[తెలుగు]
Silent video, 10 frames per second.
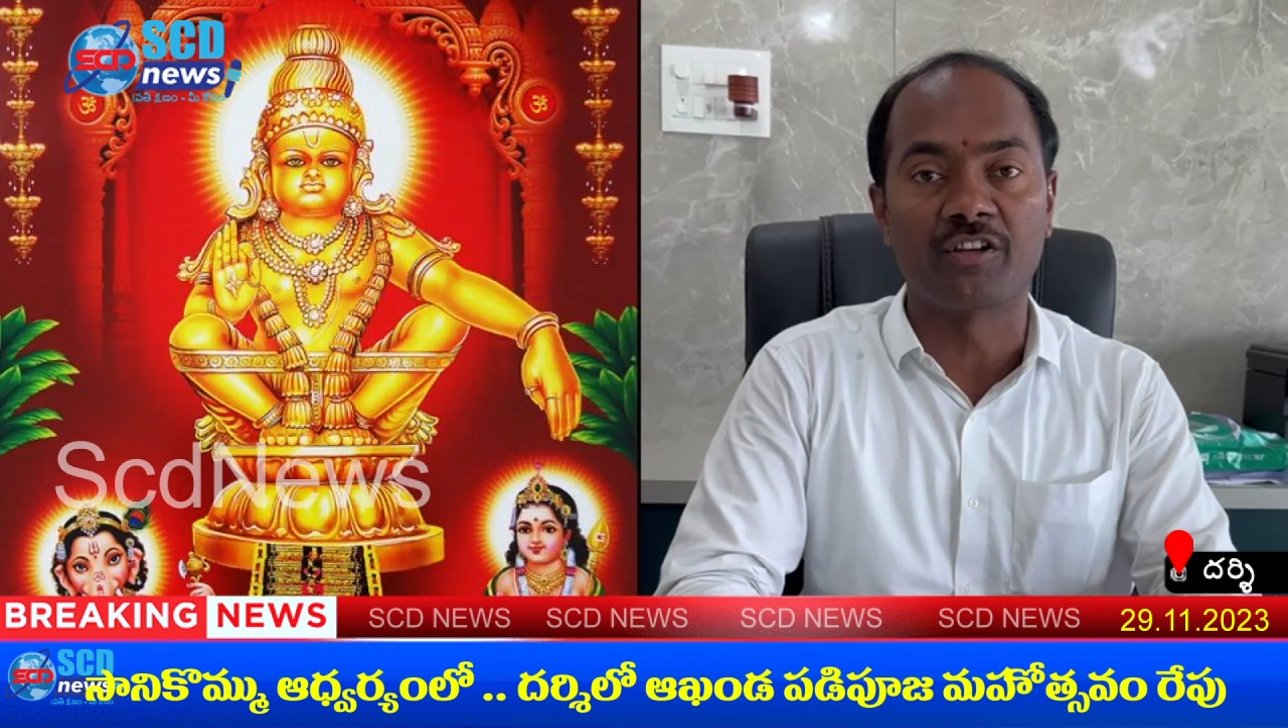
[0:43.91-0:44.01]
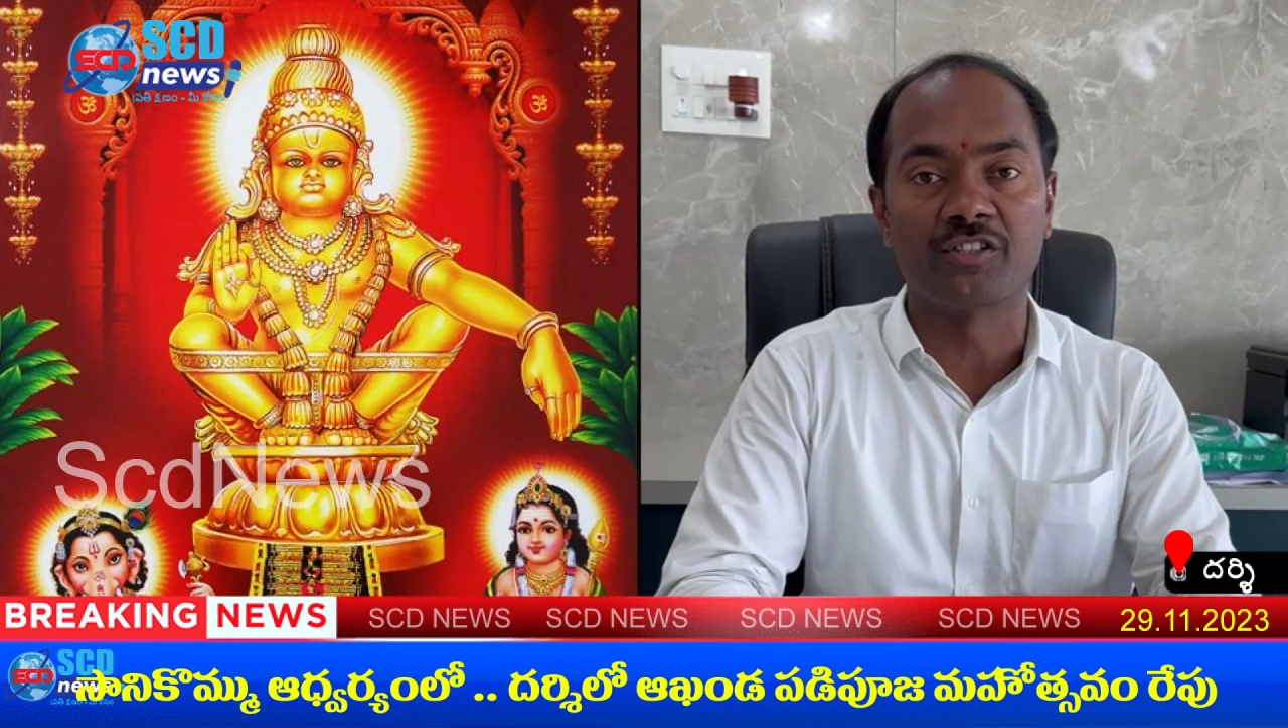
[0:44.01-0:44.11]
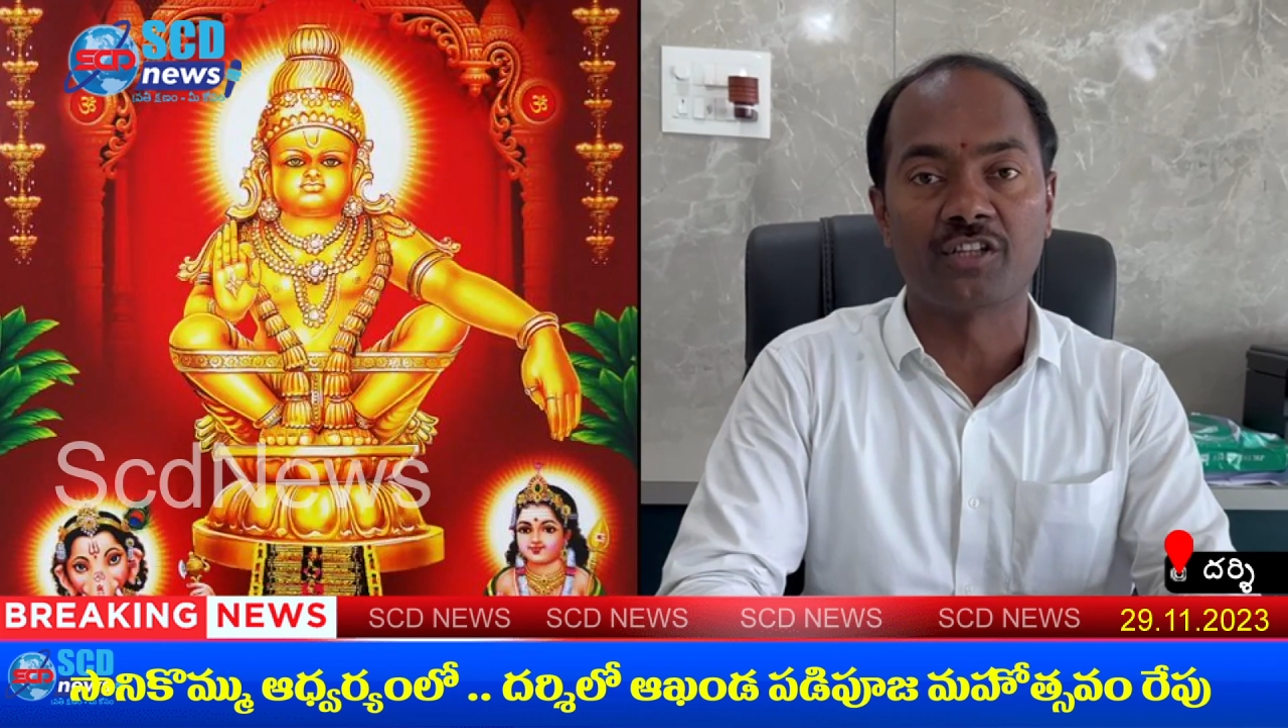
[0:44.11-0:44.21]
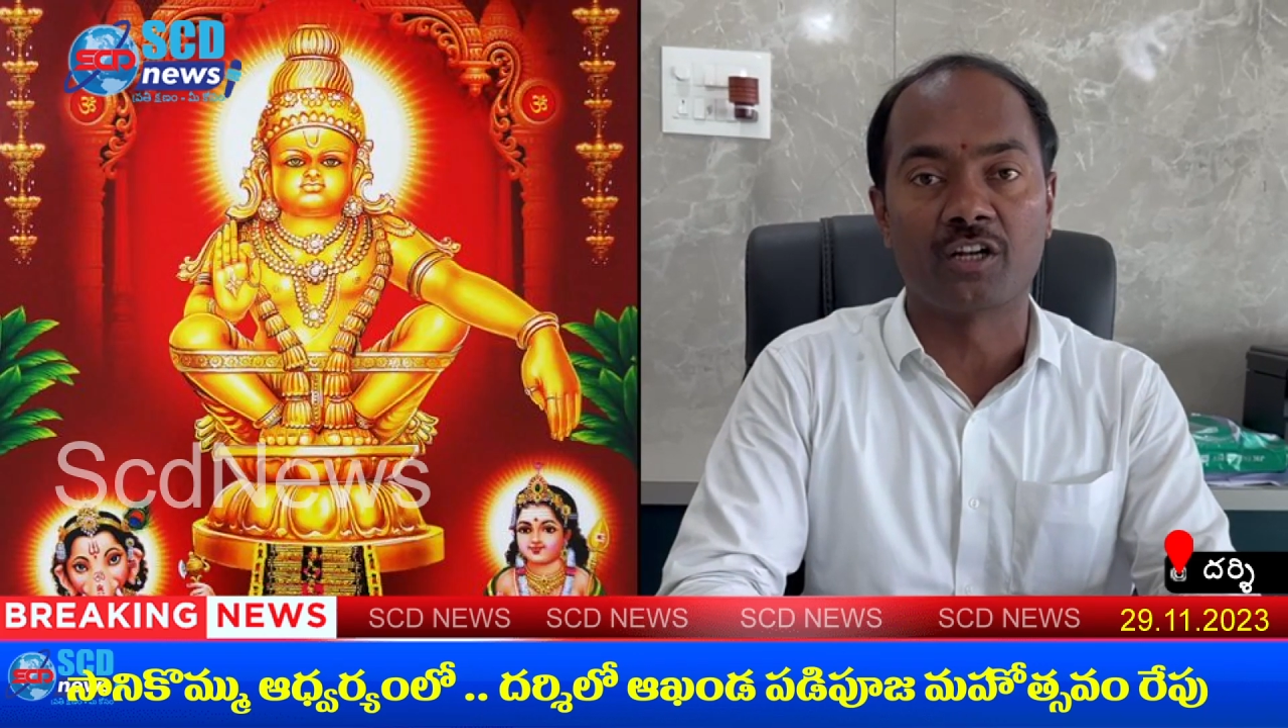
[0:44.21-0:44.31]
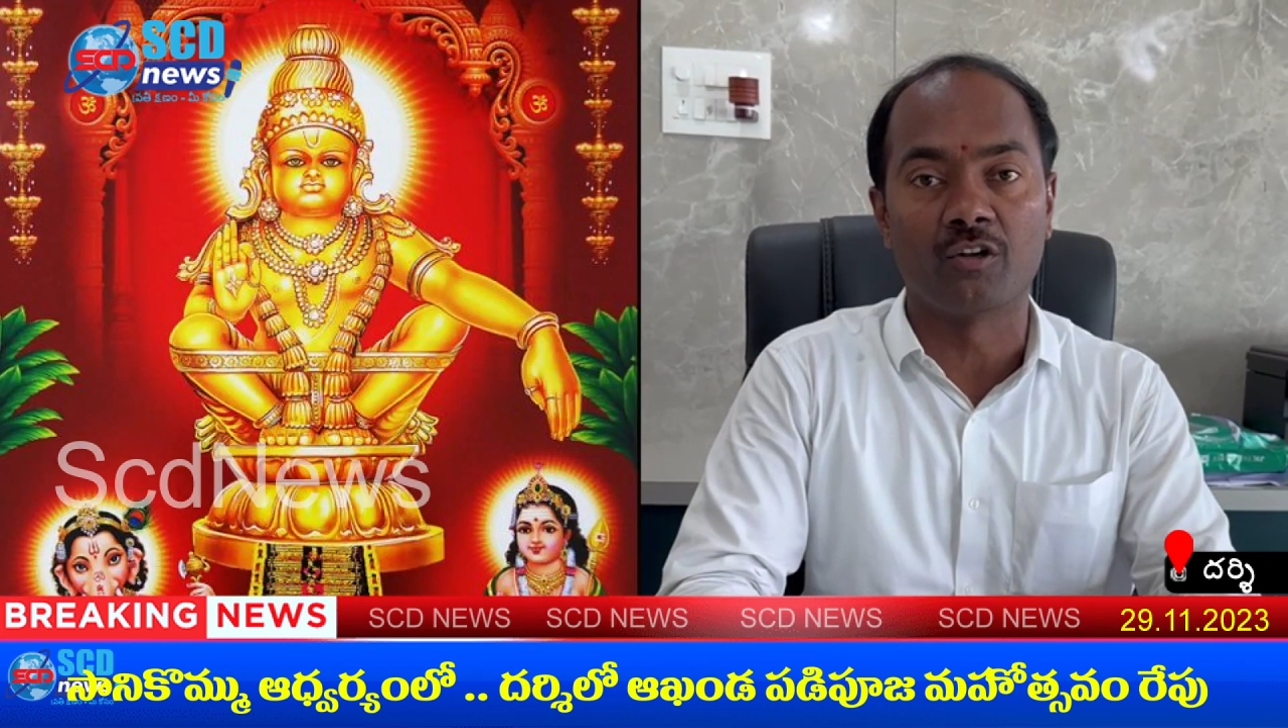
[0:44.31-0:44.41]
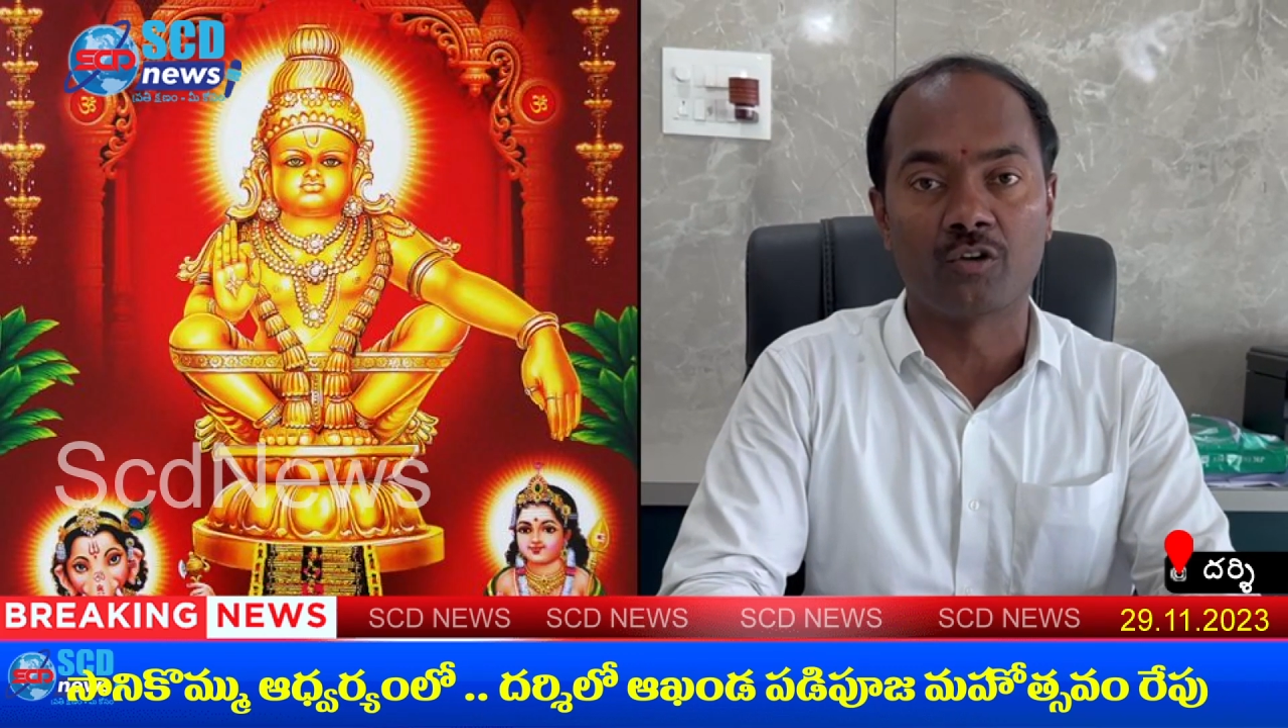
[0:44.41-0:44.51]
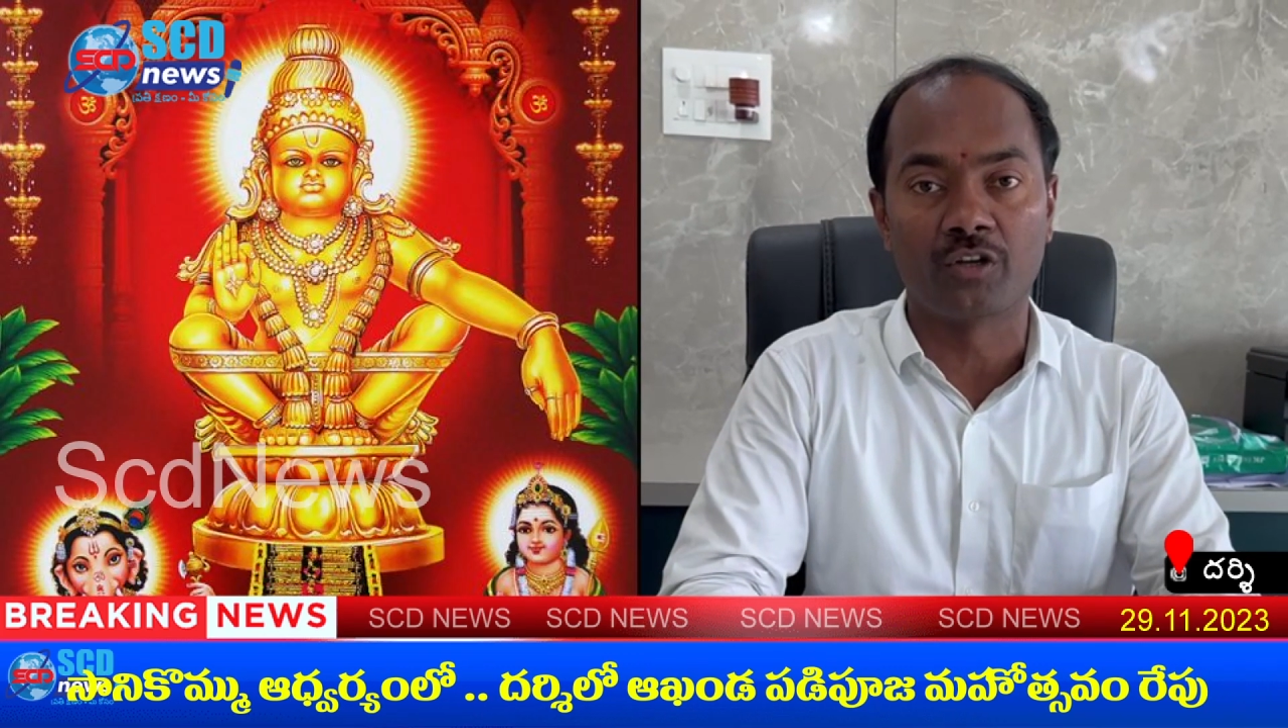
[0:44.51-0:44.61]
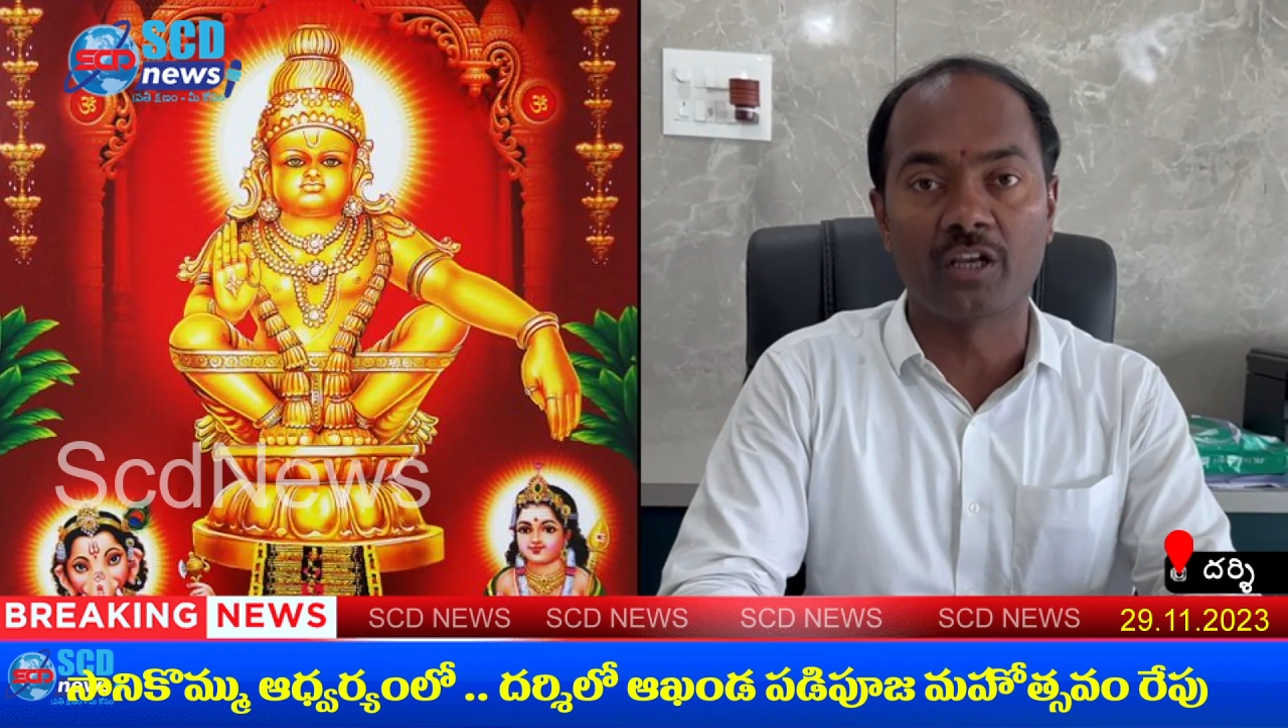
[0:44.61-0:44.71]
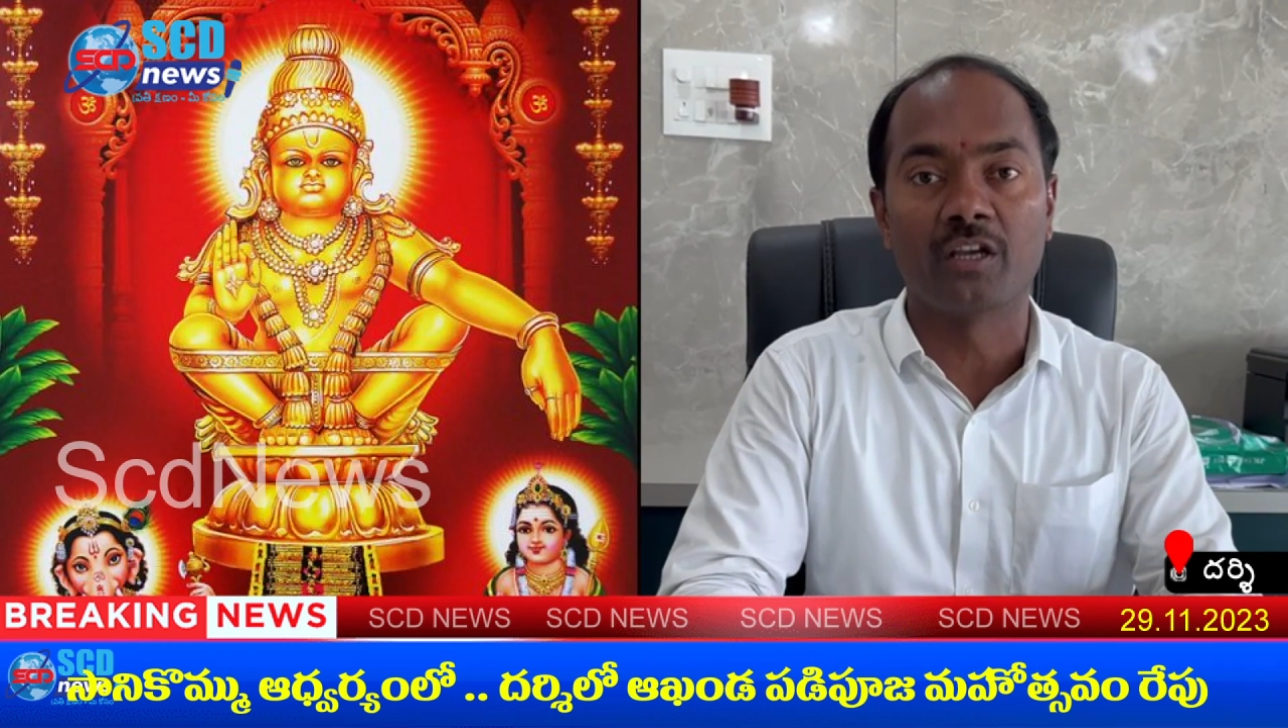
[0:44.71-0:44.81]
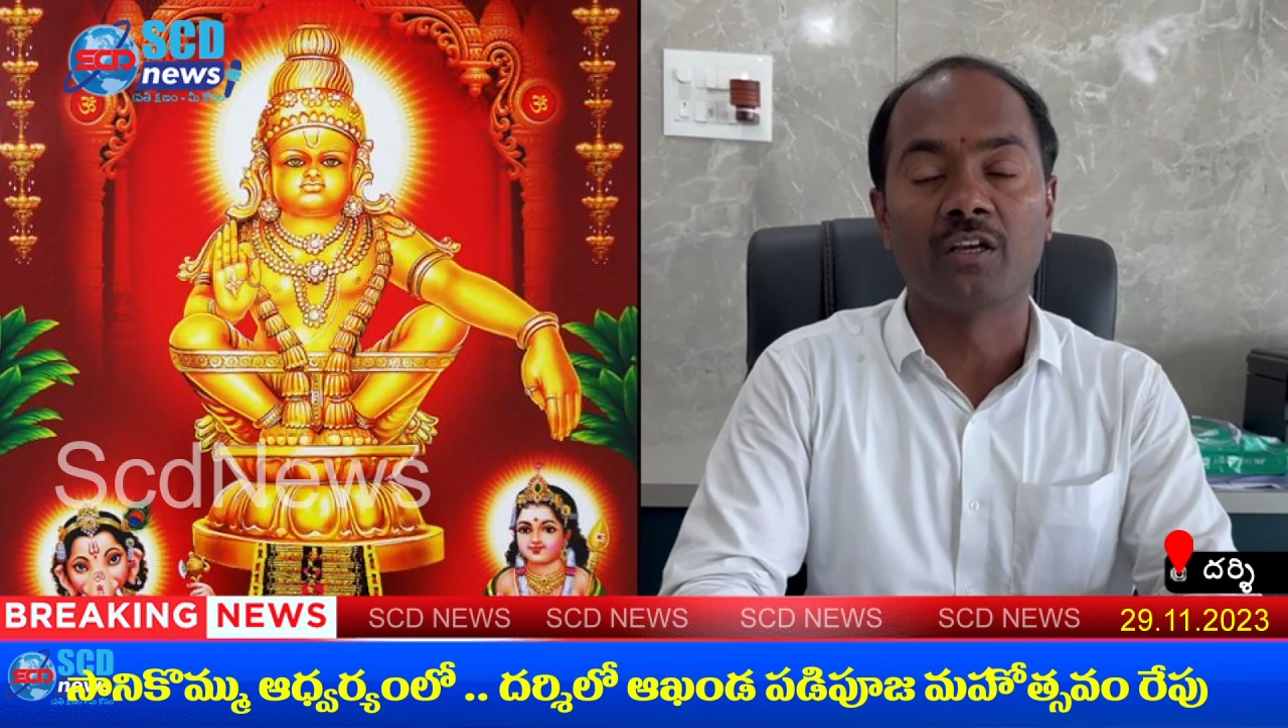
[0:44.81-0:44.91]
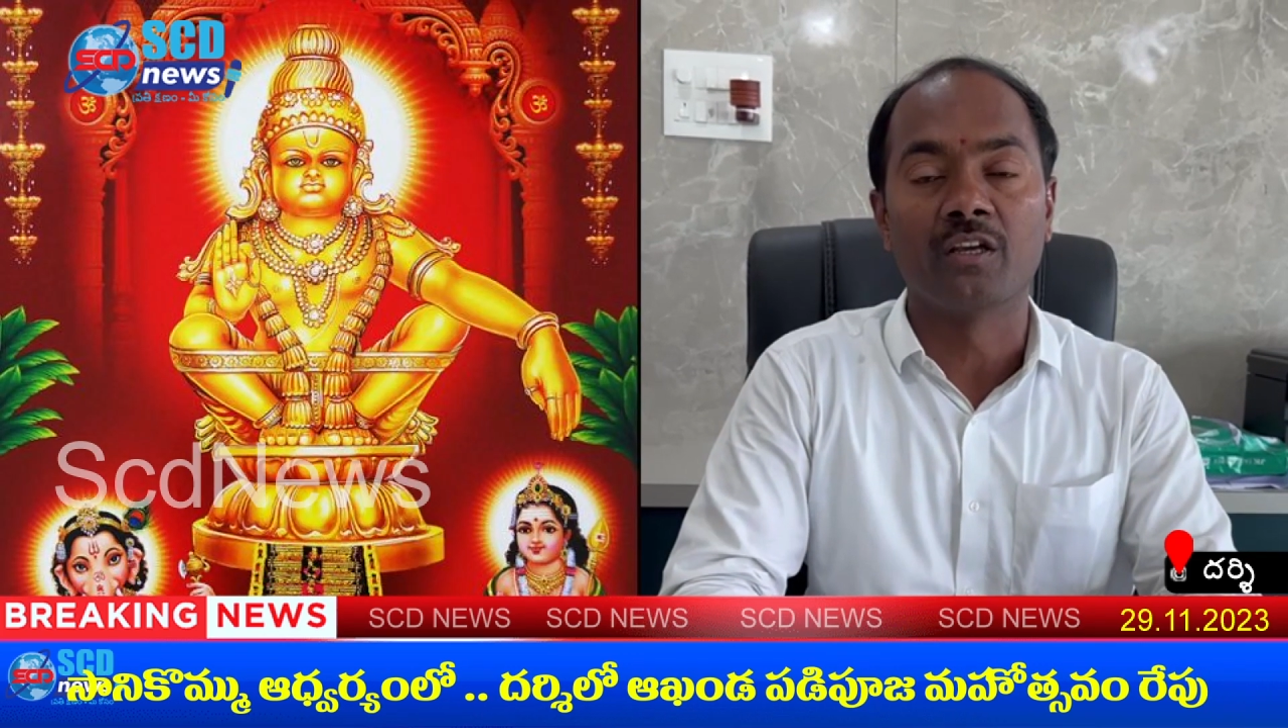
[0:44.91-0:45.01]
వెంచర్లోని